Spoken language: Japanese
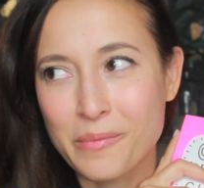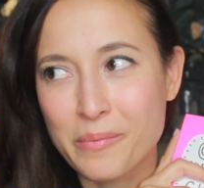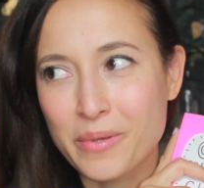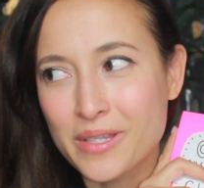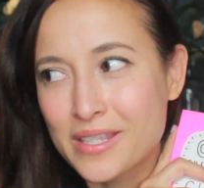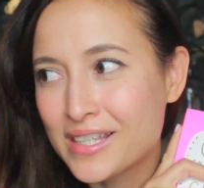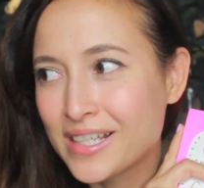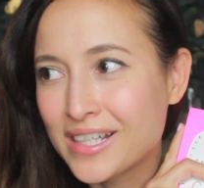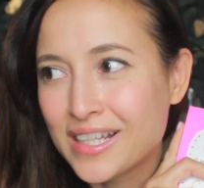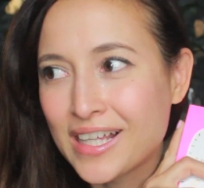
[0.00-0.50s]

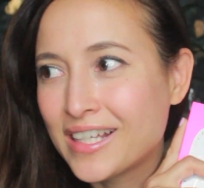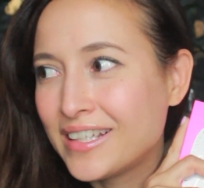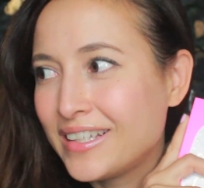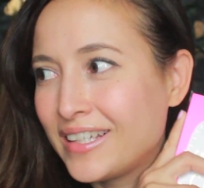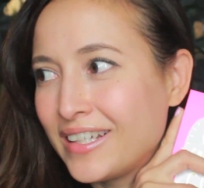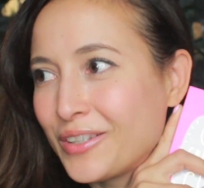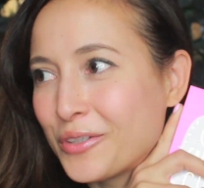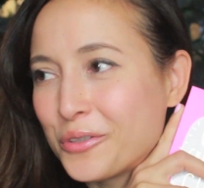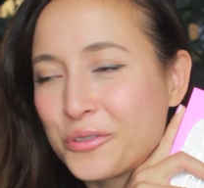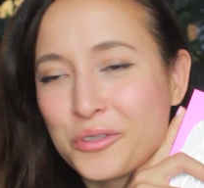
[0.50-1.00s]
別になん
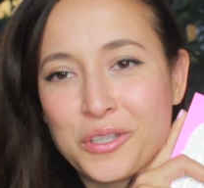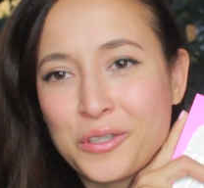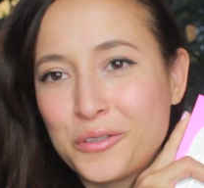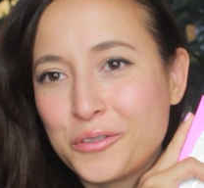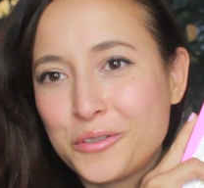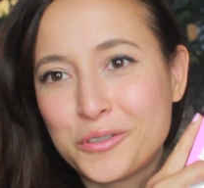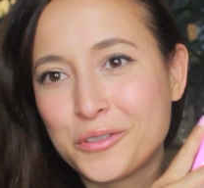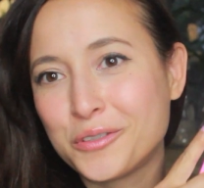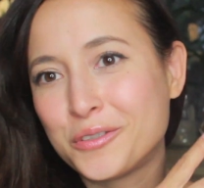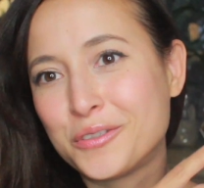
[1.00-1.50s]
で取って
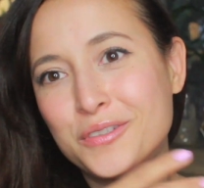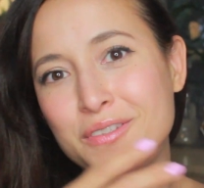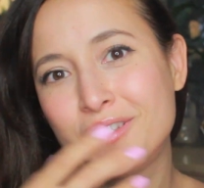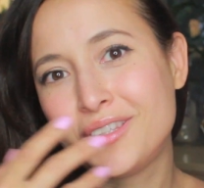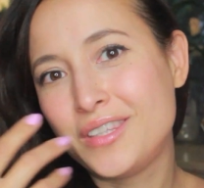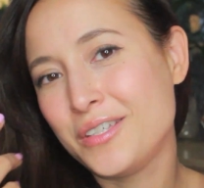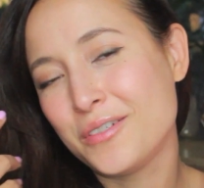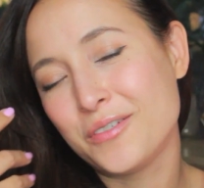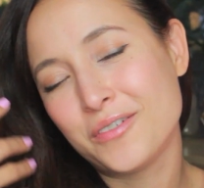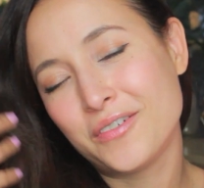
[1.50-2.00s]
おくっ
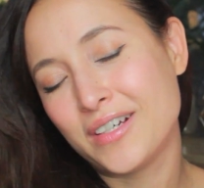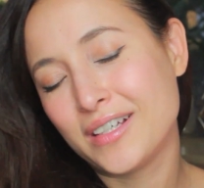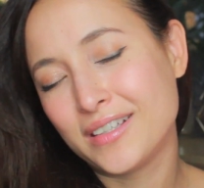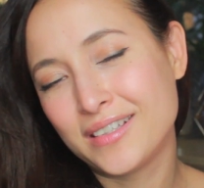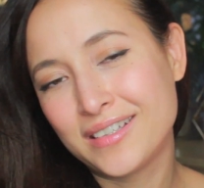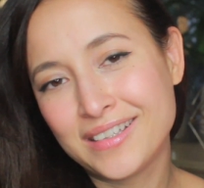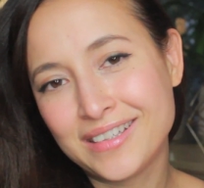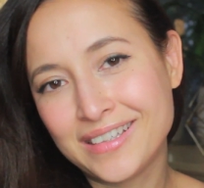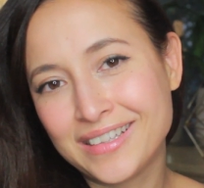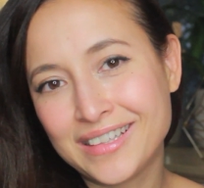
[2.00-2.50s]
ていうのは
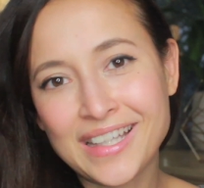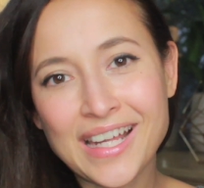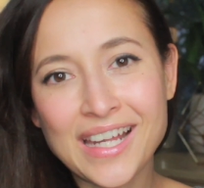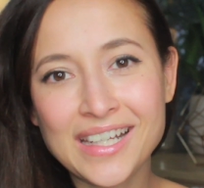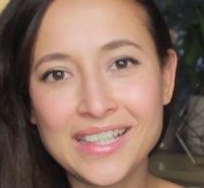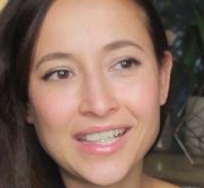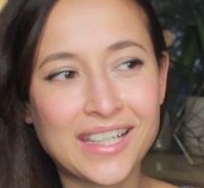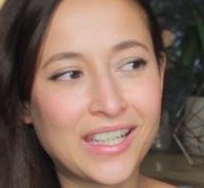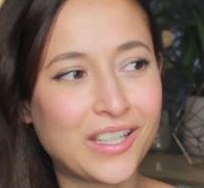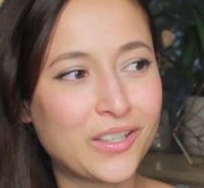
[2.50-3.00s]
な
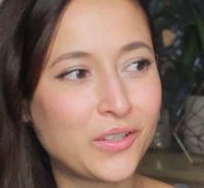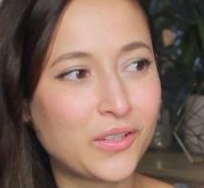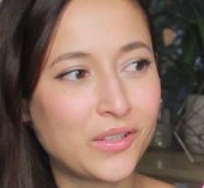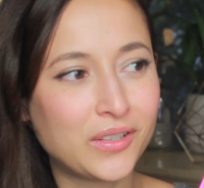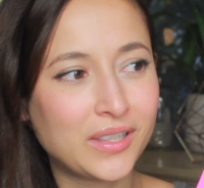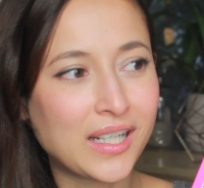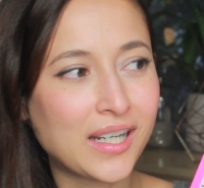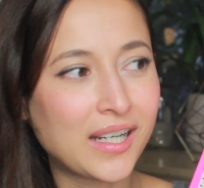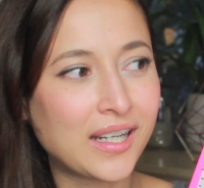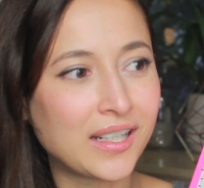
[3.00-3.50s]
いんだけ
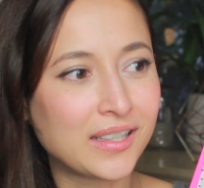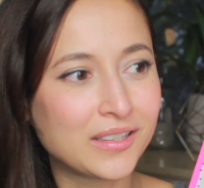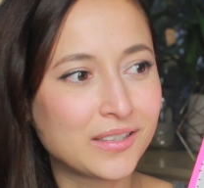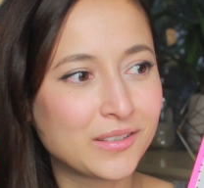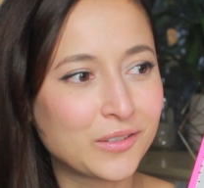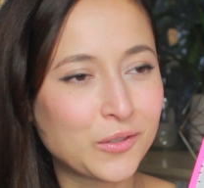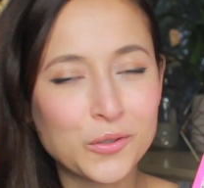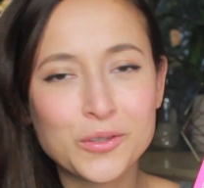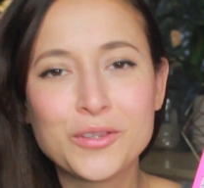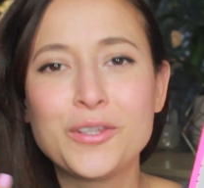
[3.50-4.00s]
どなんか
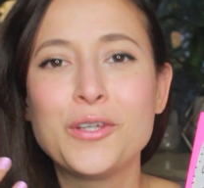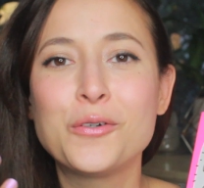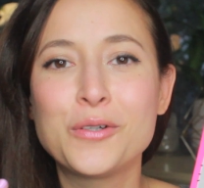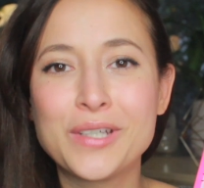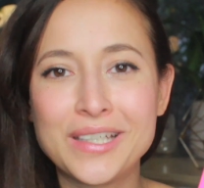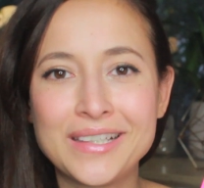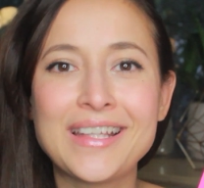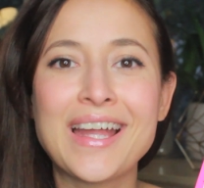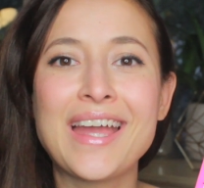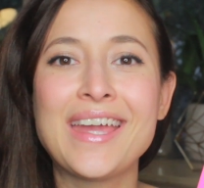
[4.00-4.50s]
取ってお
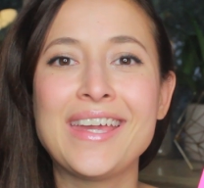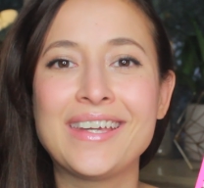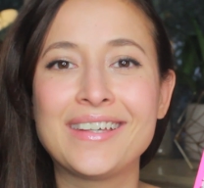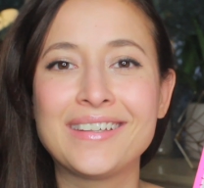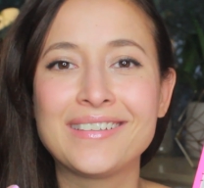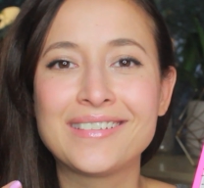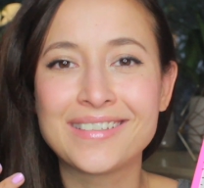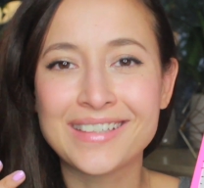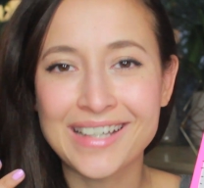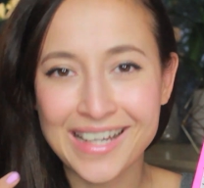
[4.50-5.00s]
きたい
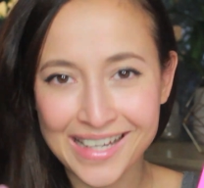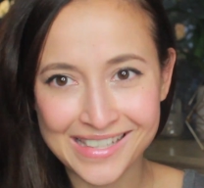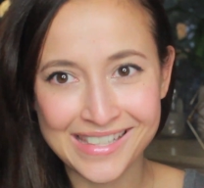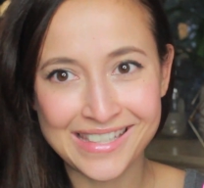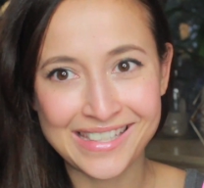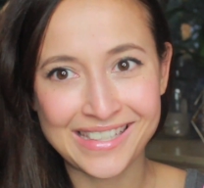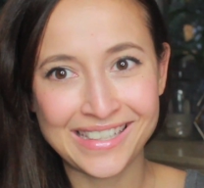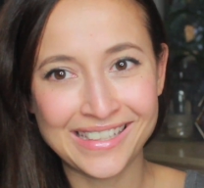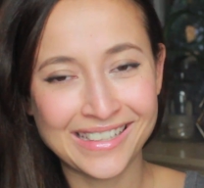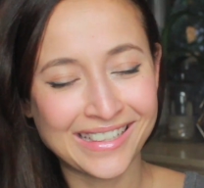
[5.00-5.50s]
感
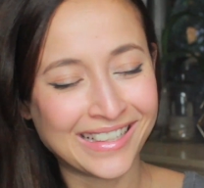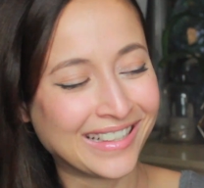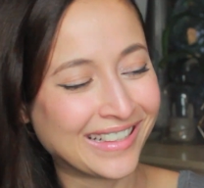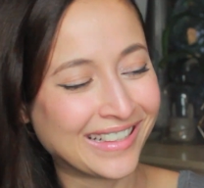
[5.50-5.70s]
じ